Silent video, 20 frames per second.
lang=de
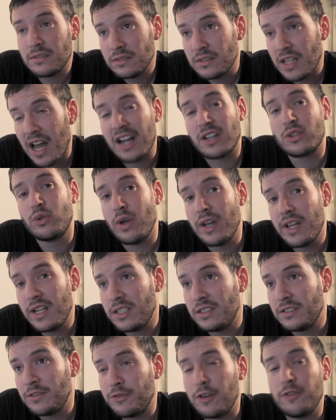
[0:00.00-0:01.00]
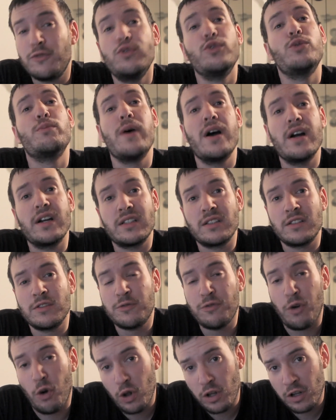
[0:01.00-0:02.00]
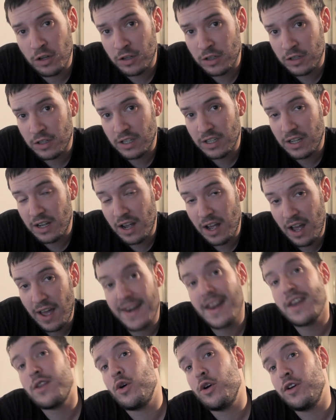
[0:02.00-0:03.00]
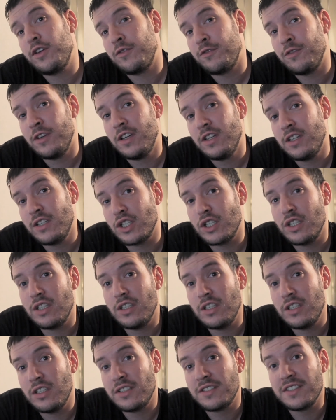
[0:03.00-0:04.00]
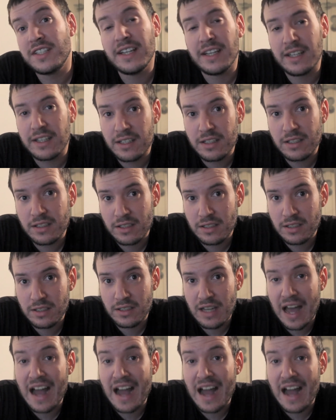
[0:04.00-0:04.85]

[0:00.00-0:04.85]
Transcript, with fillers: aktuellen verfügbaren Folgen einer neuen äh, äh, Serie äh,